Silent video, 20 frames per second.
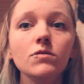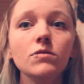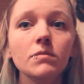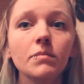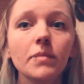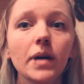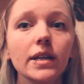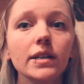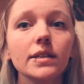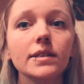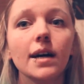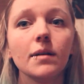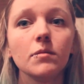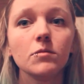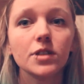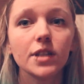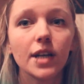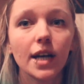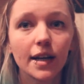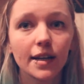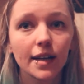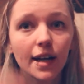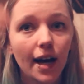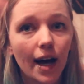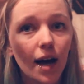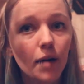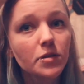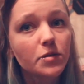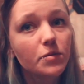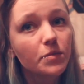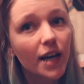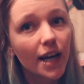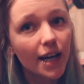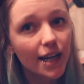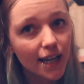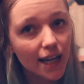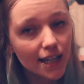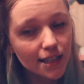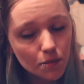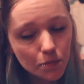nun, meine Damen und Herren, habe ich mir
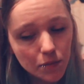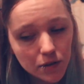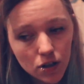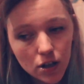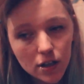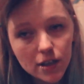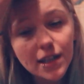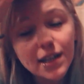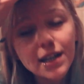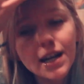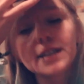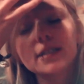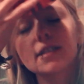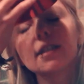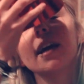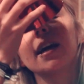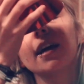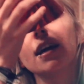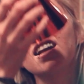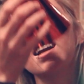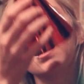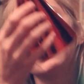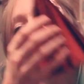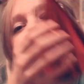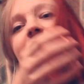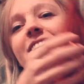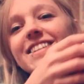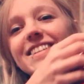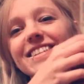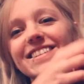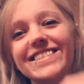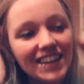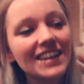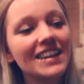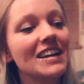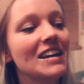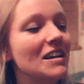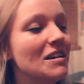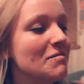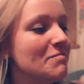einen ganz besonderen Gast eingeladen.
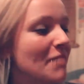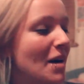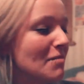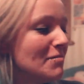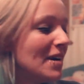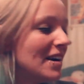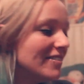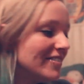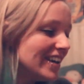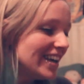Mama